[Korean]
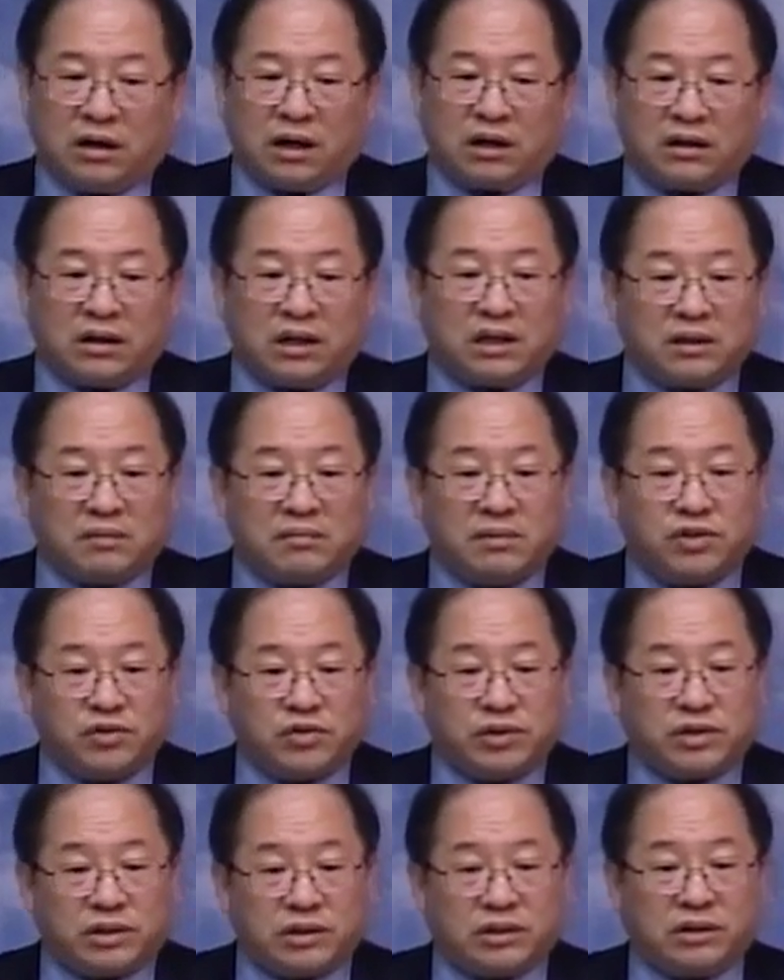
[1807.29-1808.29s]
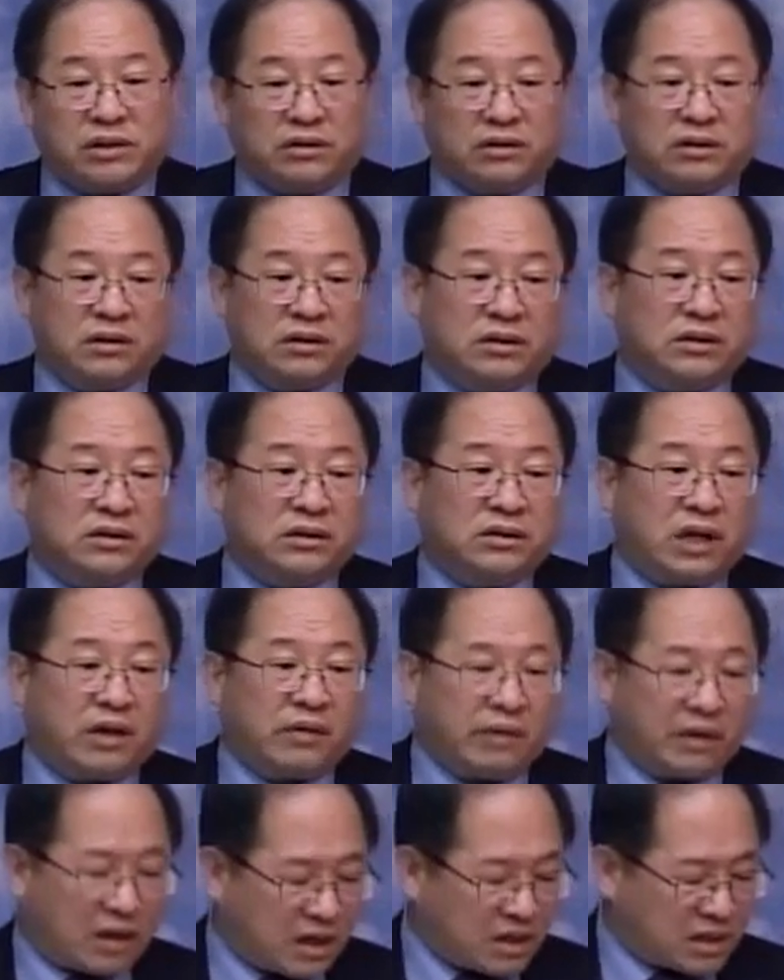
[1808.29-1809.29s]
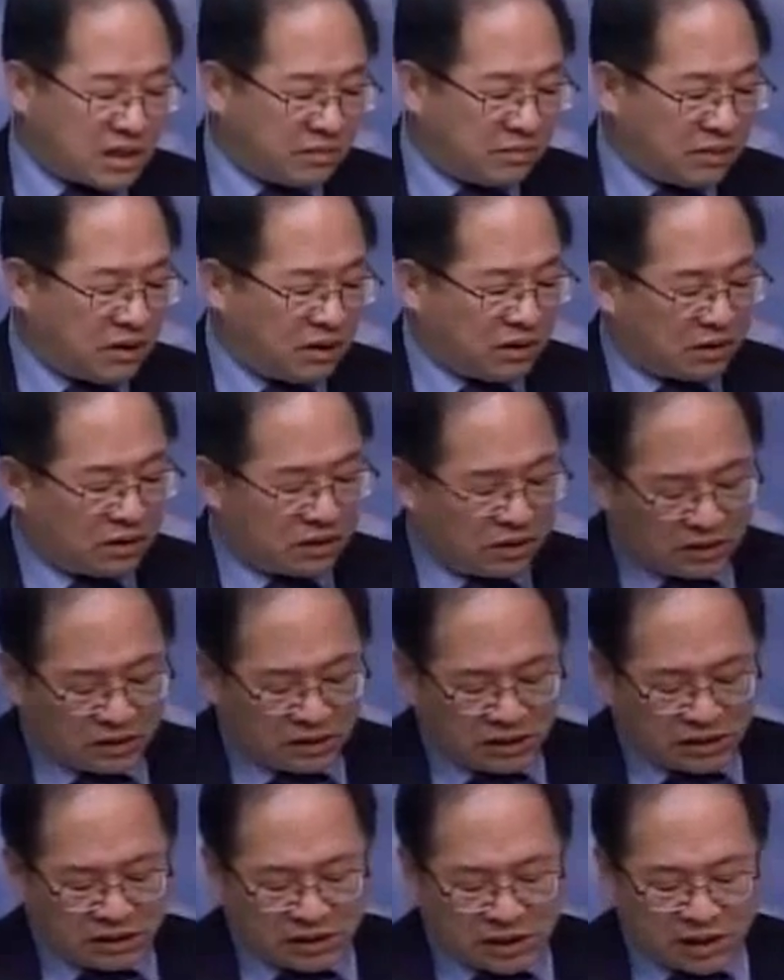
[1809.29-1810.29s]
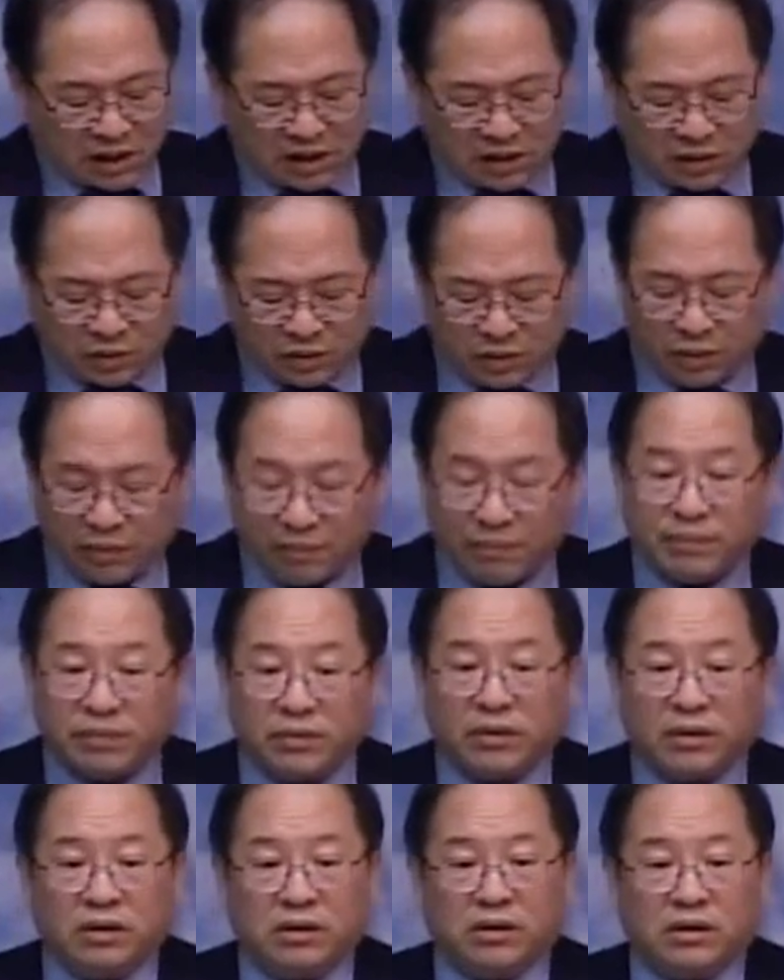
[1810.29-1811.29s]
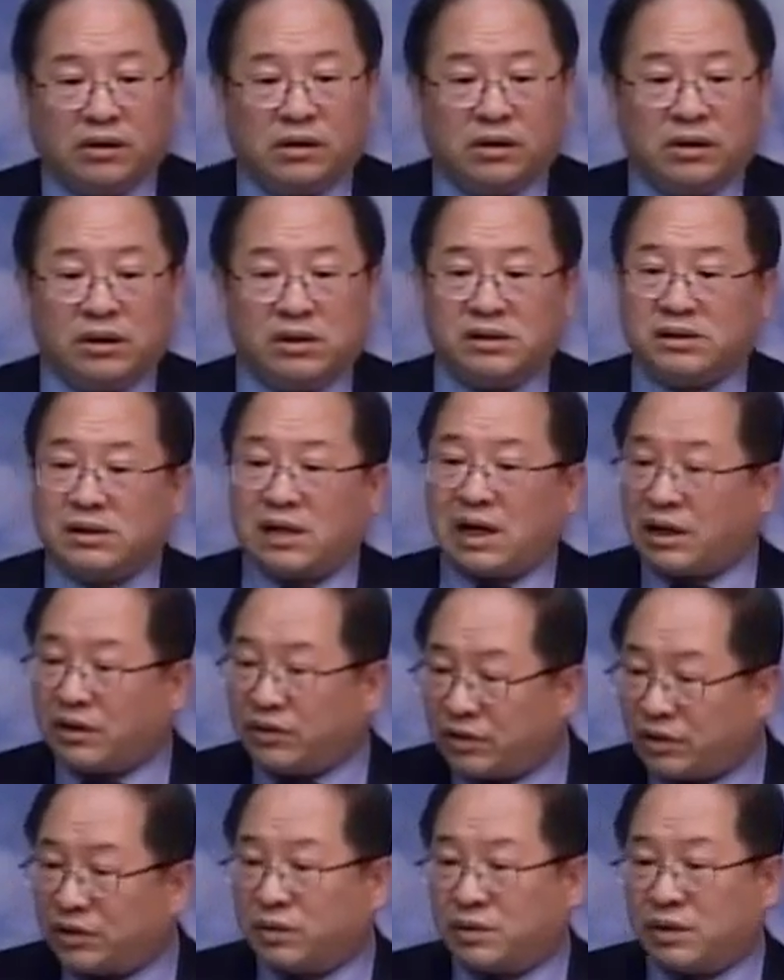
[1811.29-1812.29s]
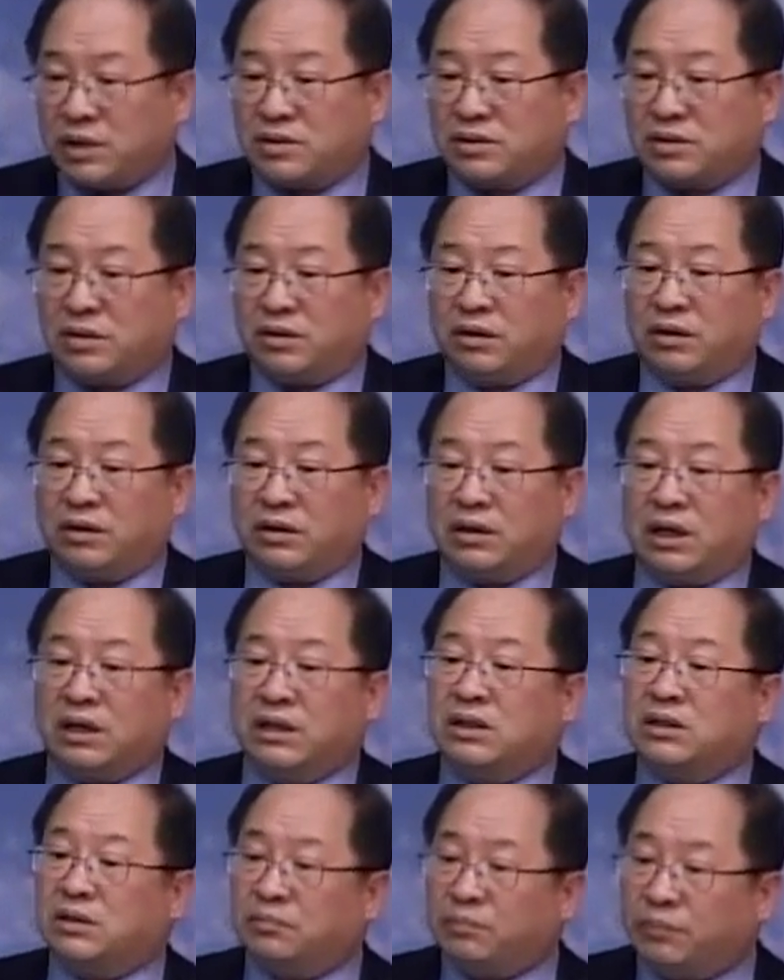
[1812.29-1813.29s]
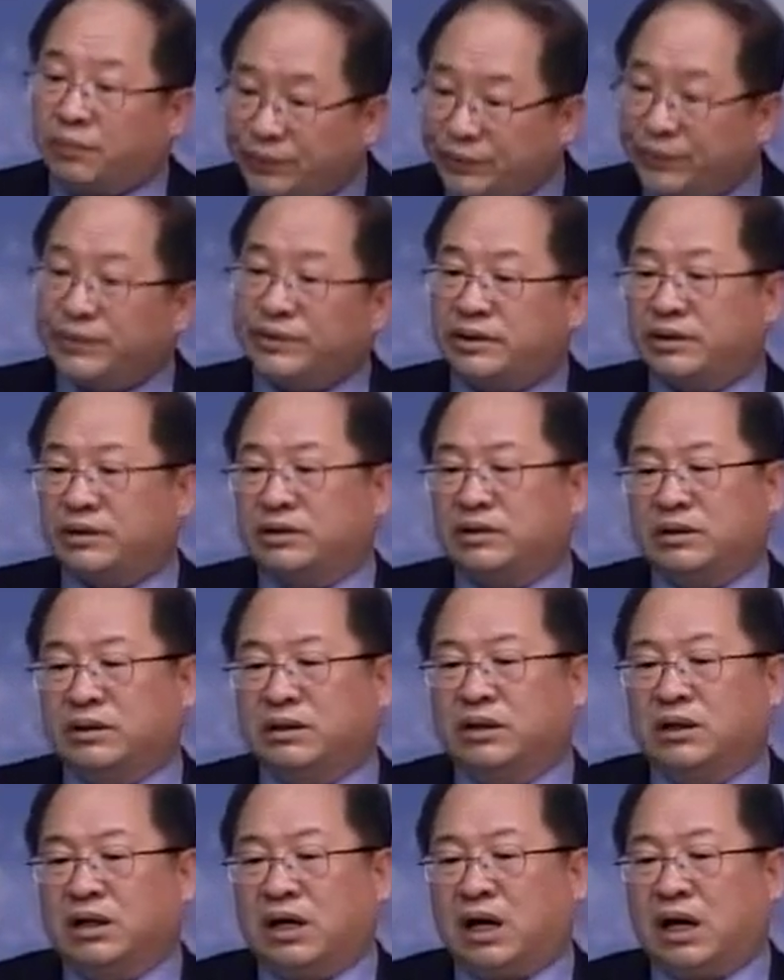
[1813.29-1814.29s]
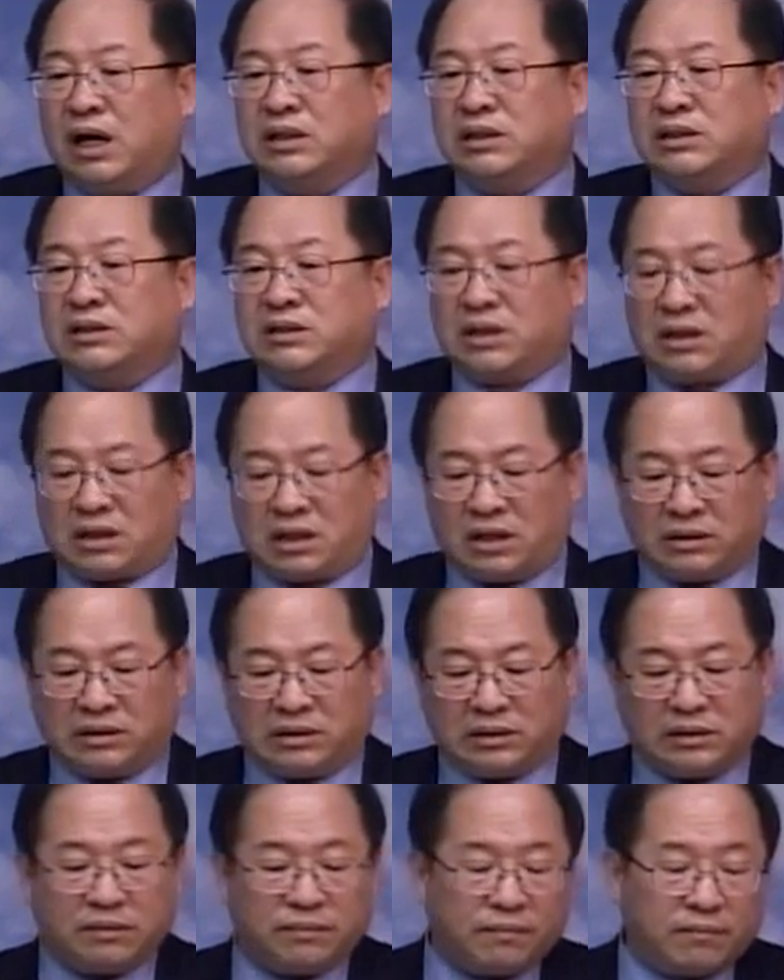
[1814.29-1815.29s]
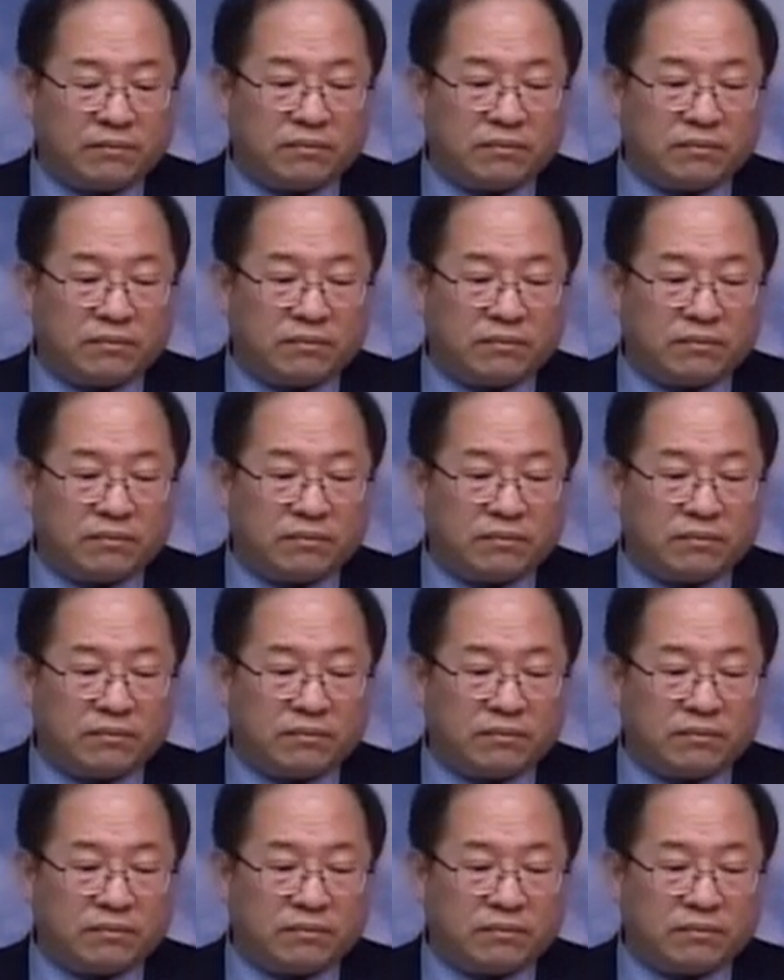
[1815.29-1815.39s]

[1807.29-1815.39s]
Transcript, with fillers: 하나님이 주시는 그 계획하심을 그들이 이해하고 이 사인들 통해서 야 이게 지 뭔지를 알기 시작한 거예요.